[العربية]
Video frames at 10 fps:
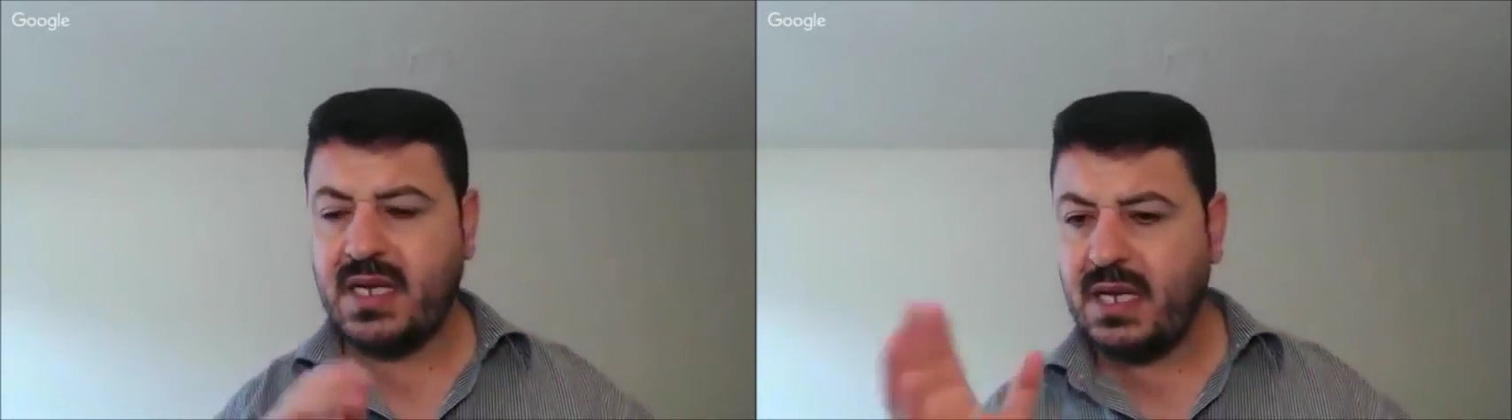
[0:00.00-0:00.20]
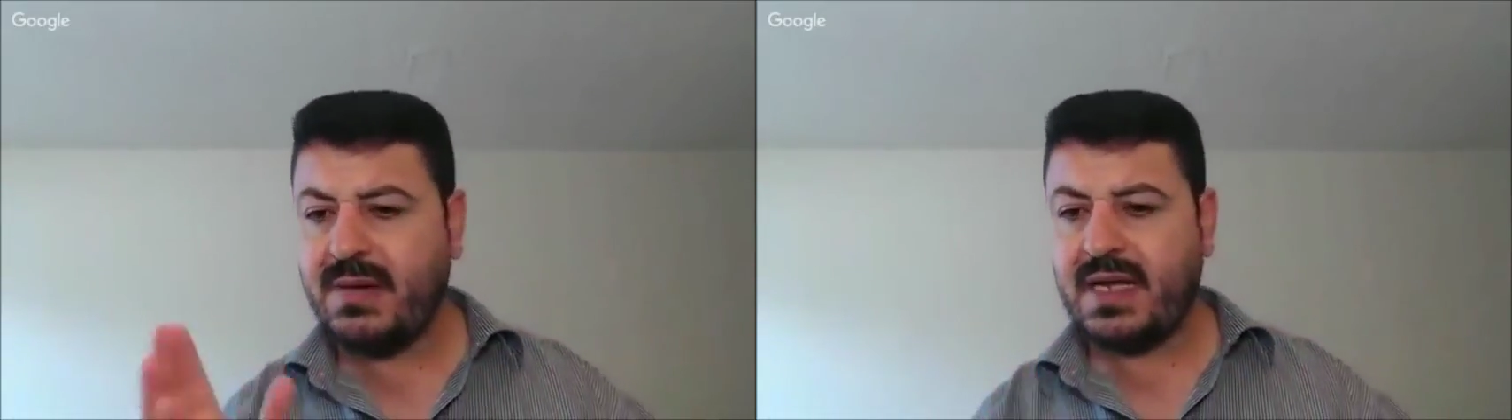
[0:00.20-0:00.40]

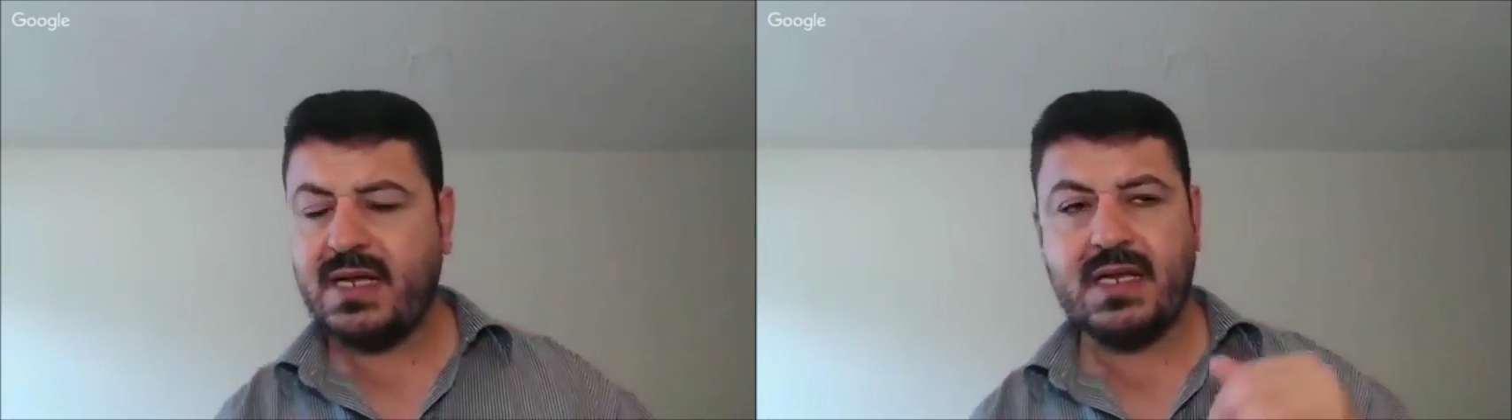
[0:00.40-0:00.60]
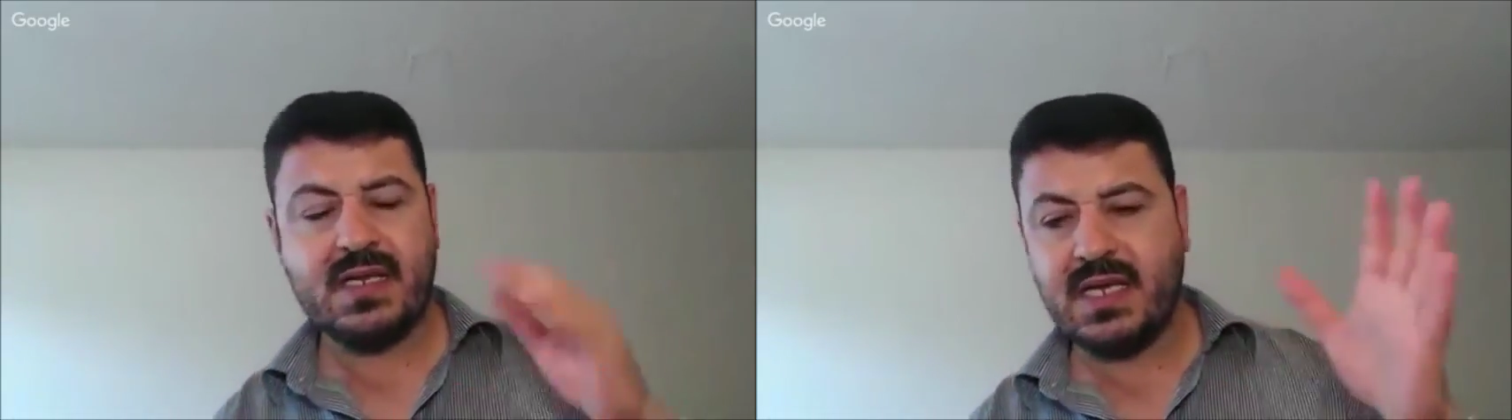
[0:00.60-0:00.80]
عيب
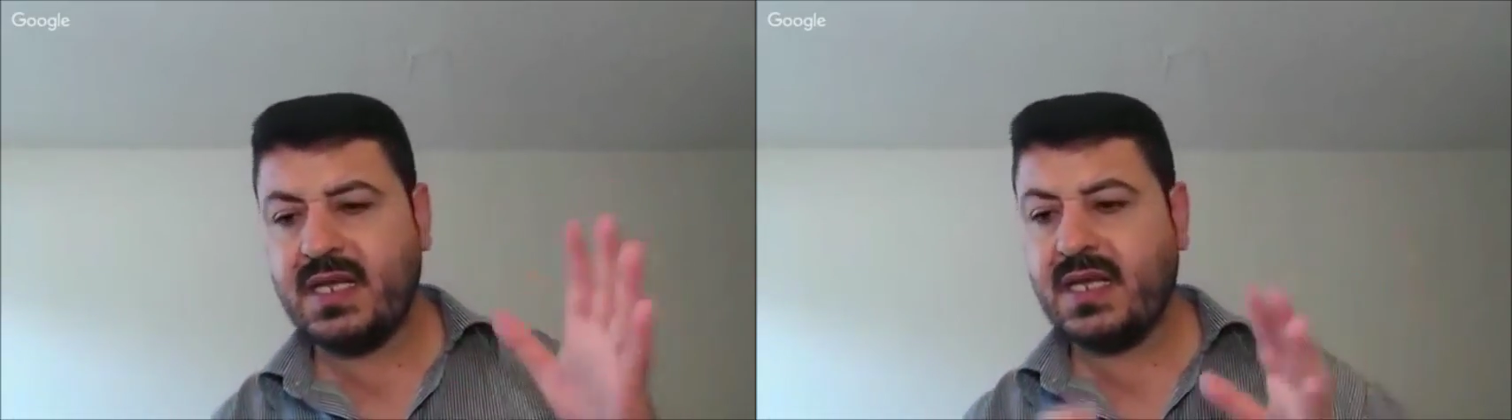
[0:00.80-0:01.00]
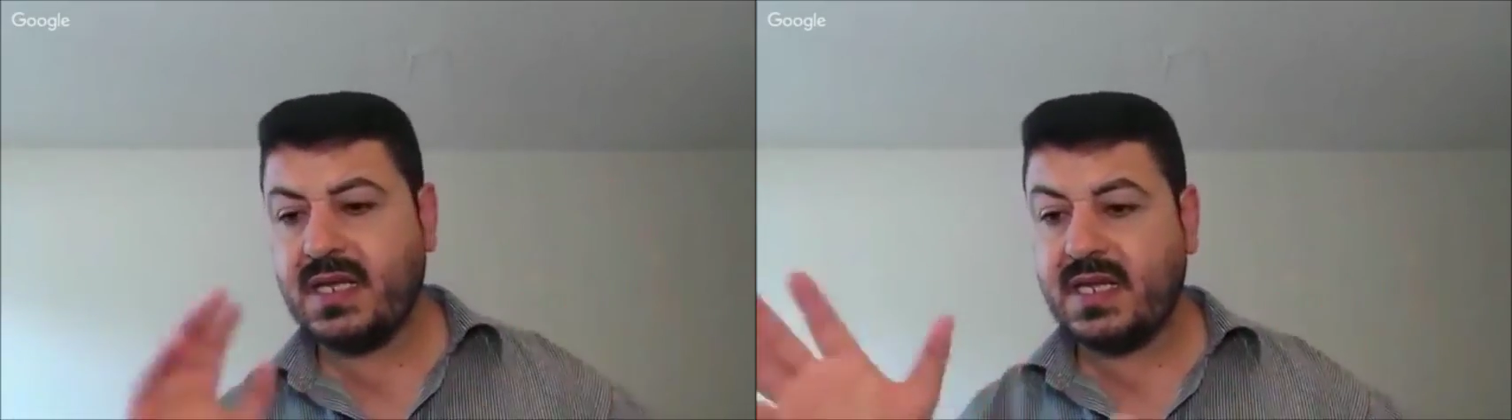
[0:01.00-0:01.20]
عليك
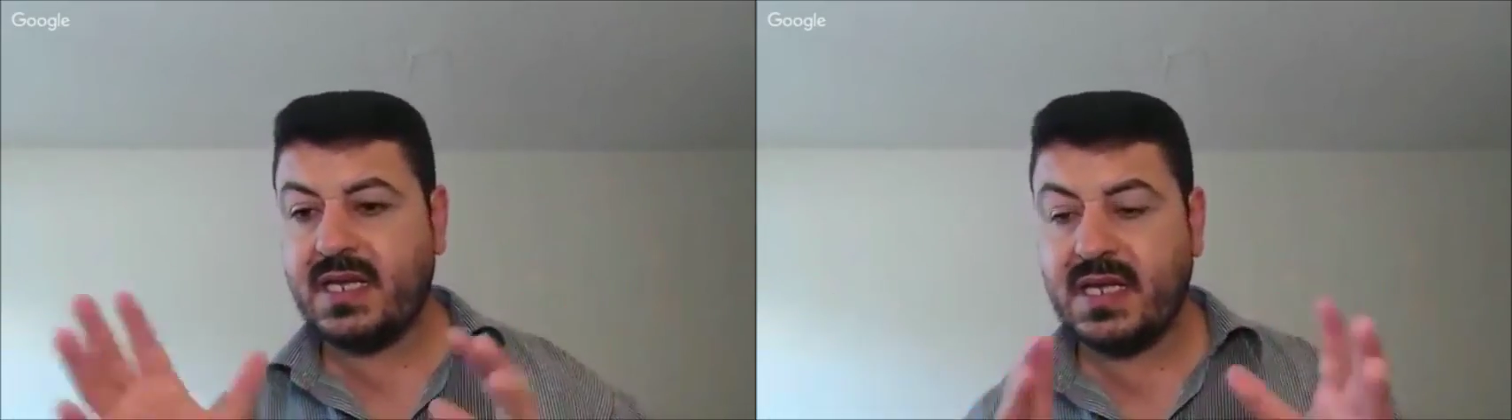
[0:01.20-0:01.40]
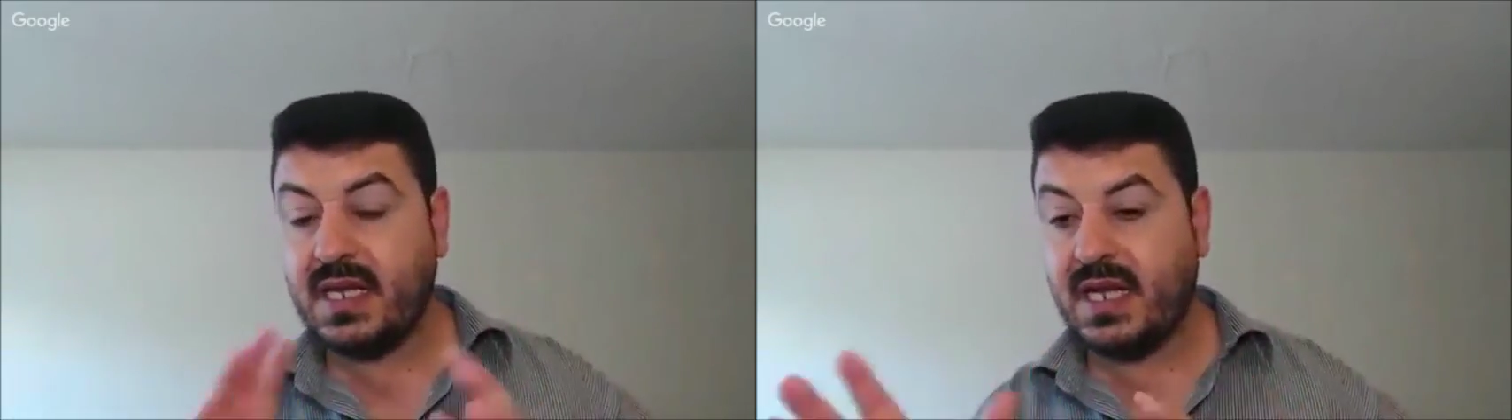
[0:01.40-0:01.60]
كذا
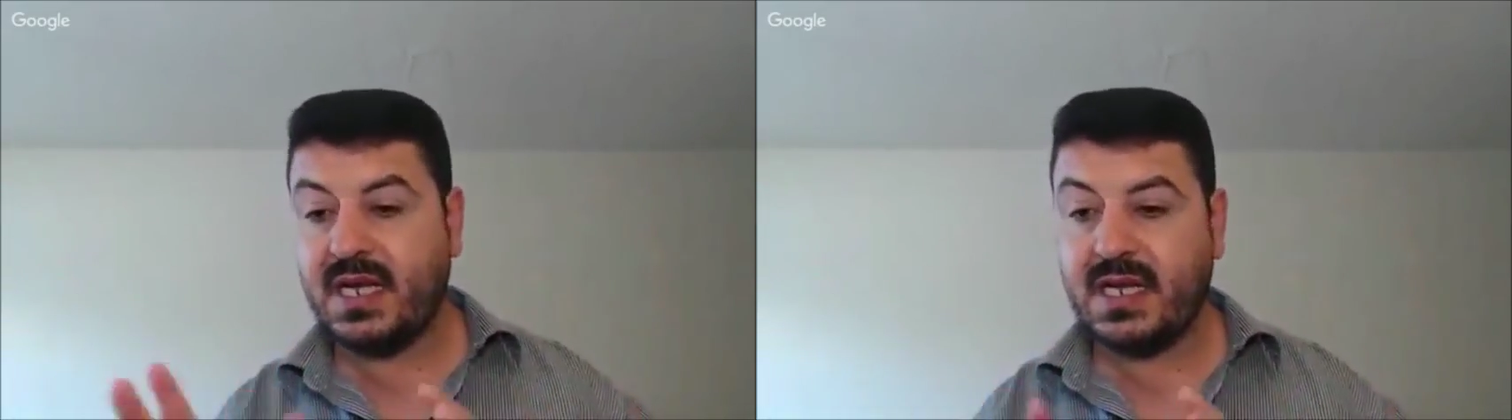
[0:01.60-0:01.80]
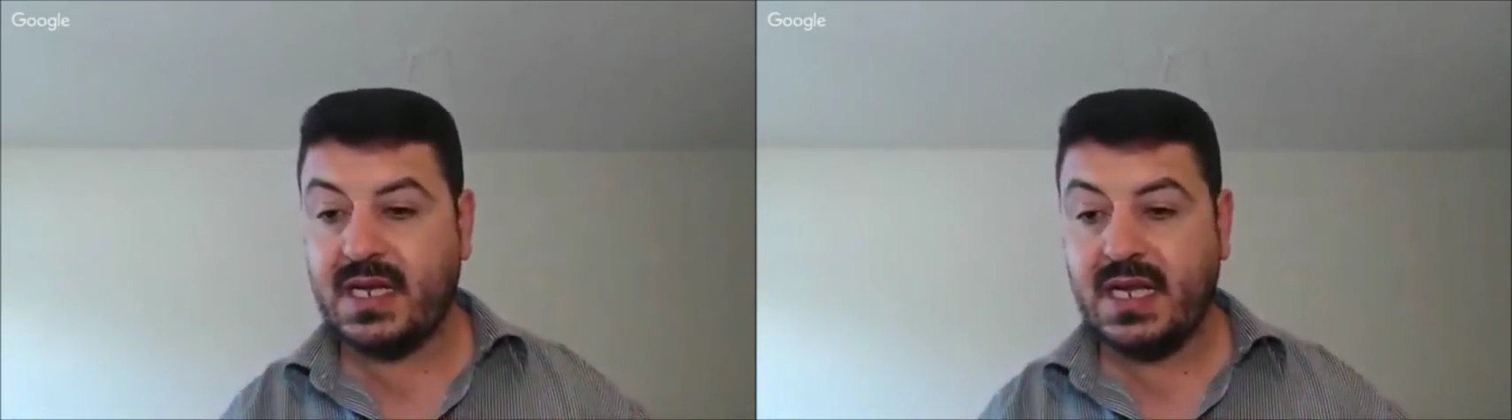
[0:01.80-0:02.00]
كذا الى
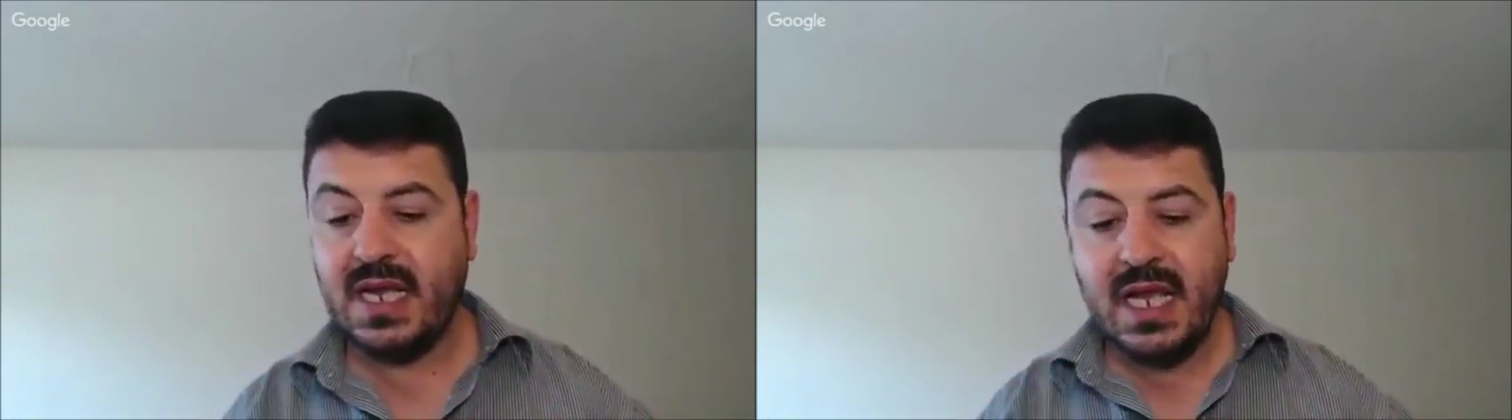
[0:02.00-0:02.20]
اخره